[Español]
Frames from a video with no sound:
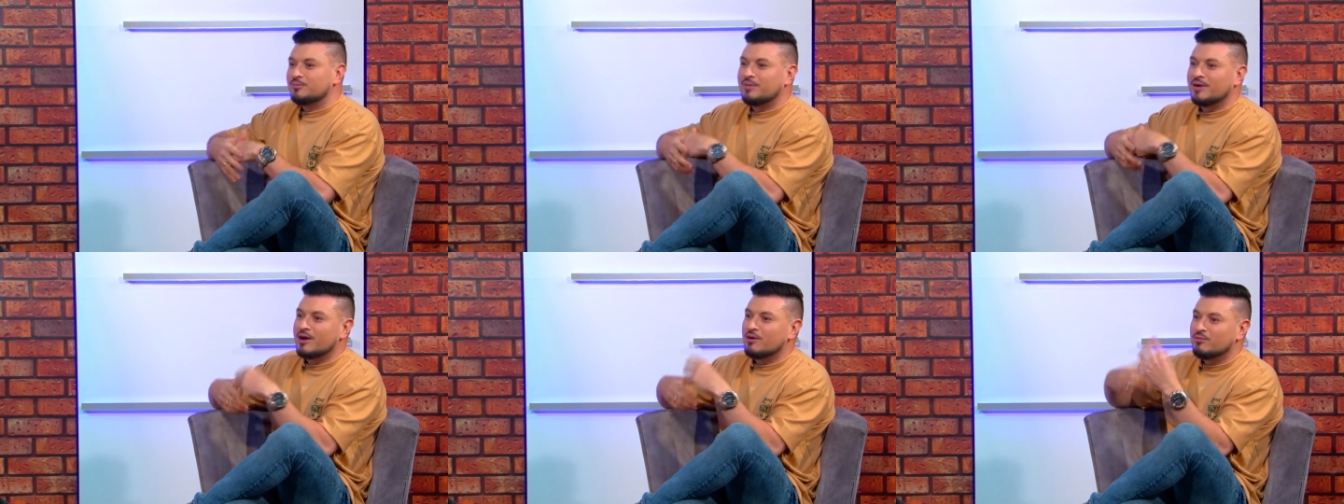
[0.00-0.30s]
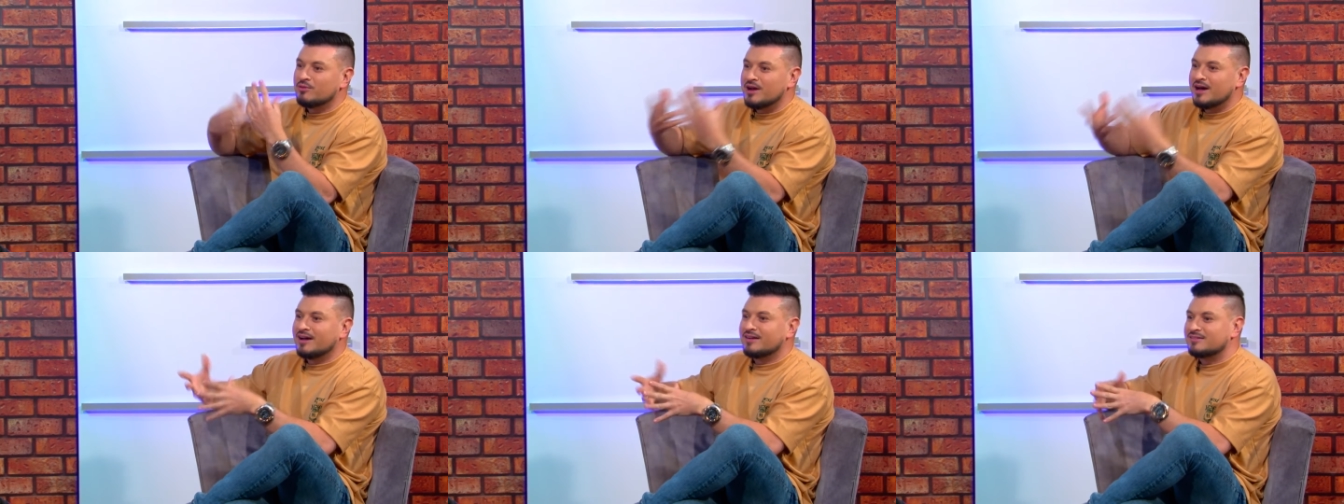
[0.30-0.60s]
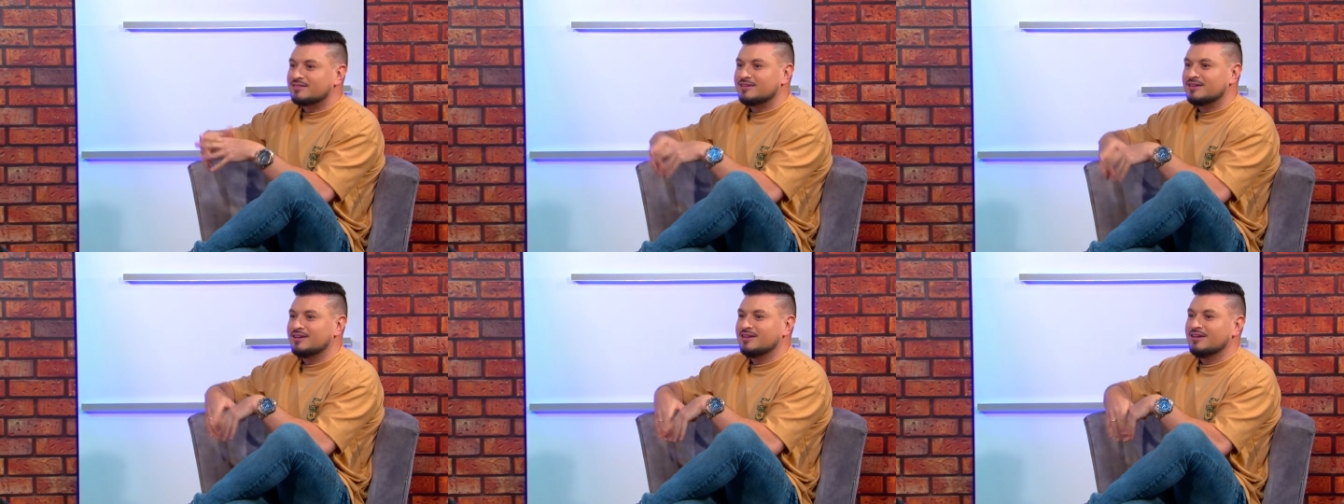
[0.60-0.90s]
para un
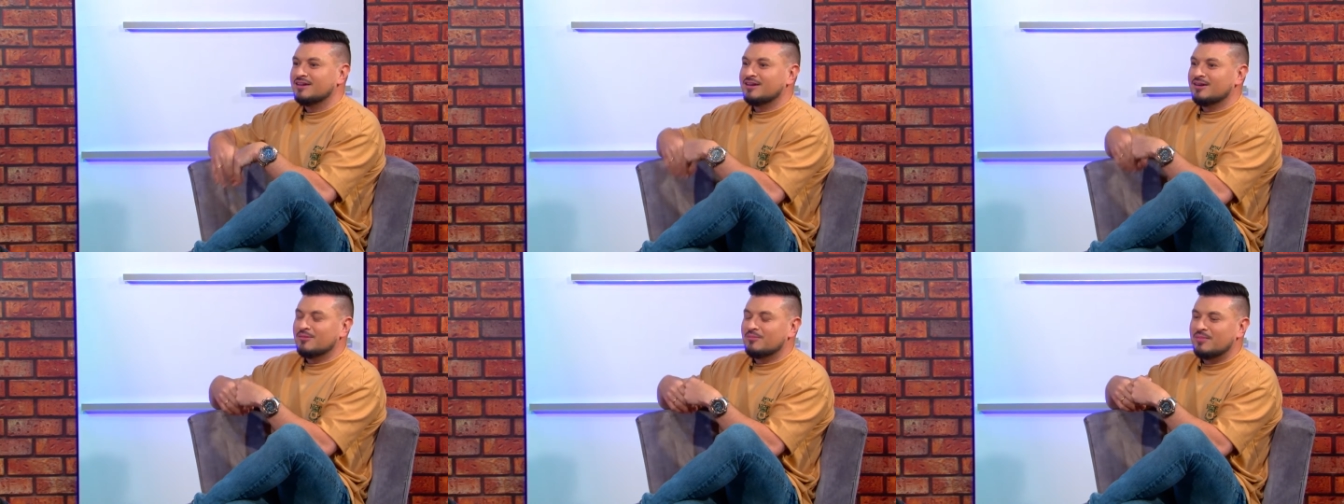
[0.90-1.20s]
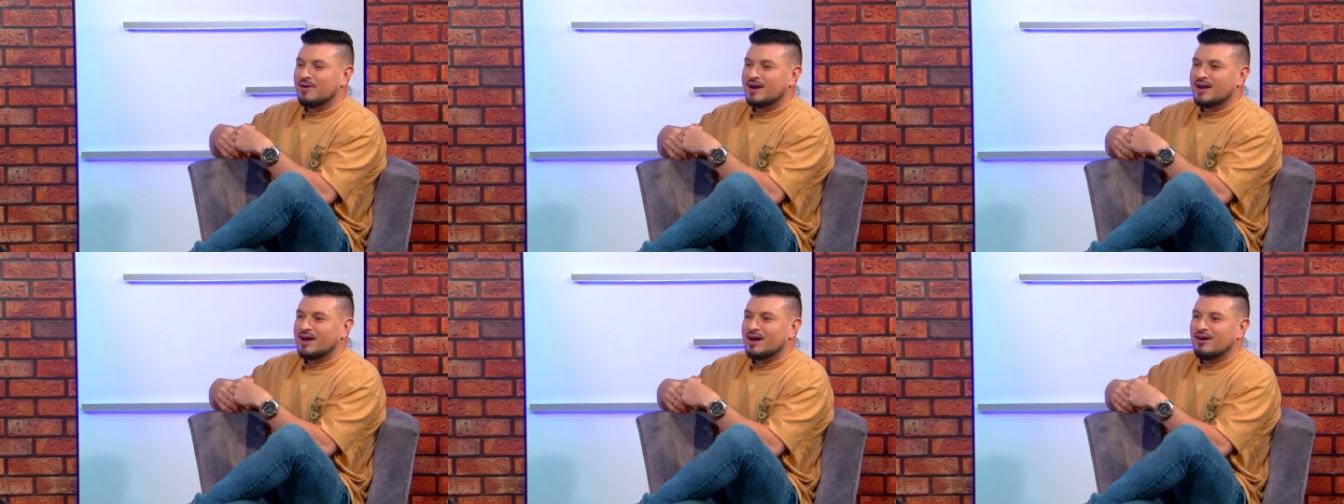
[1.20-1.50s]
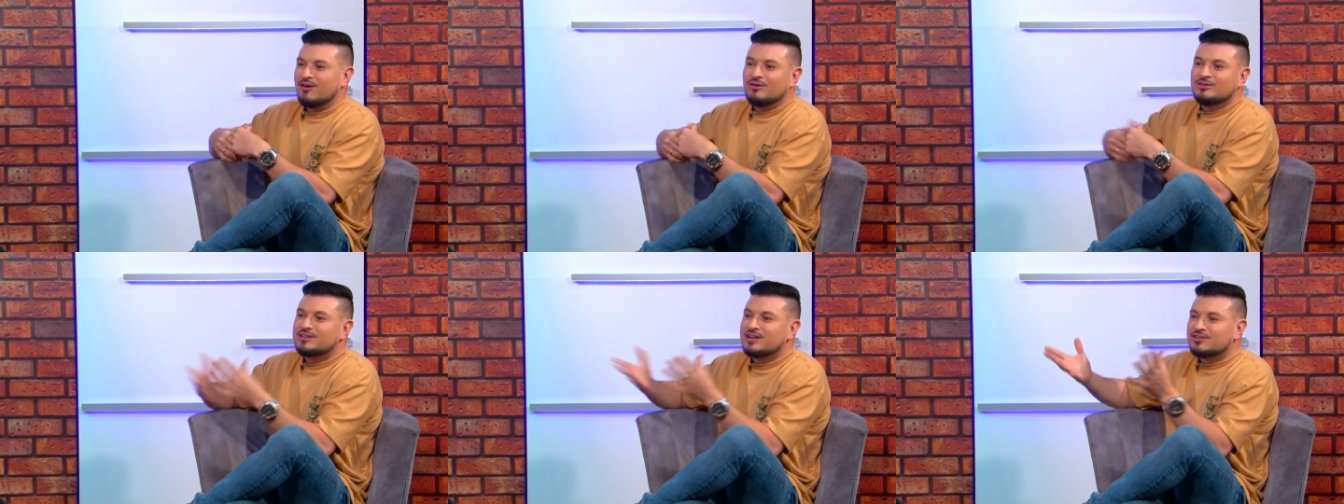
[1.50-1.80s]
arte,
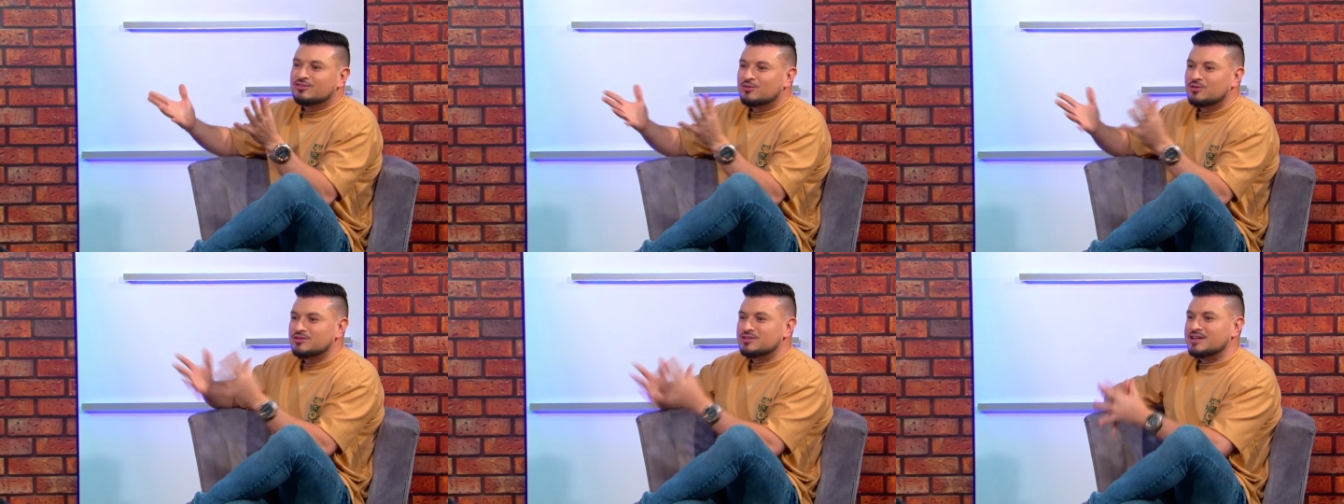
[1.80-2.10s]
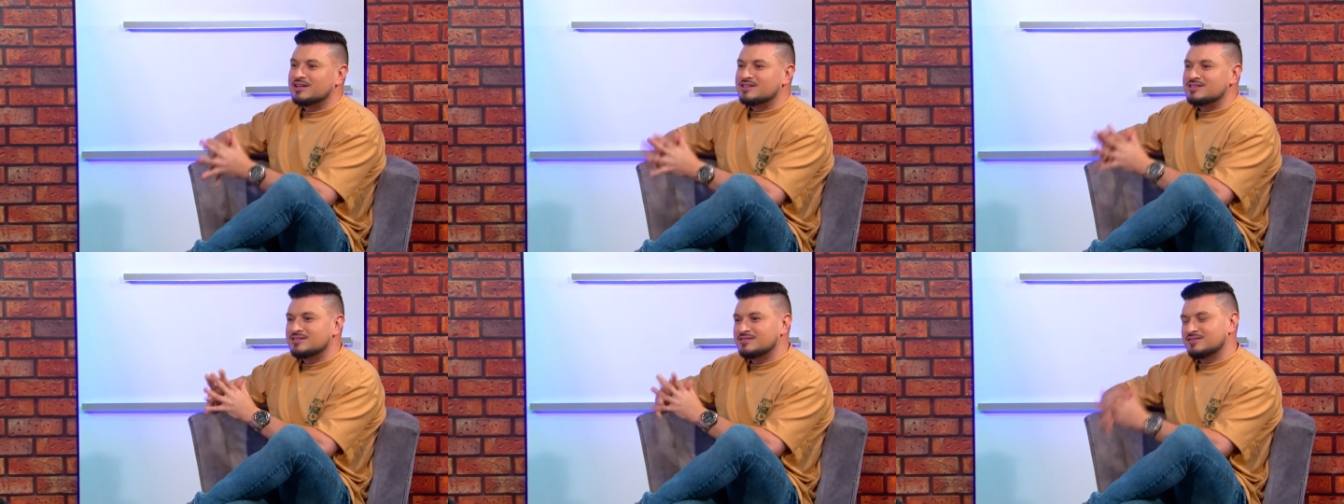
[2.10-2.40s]
para otras cosas.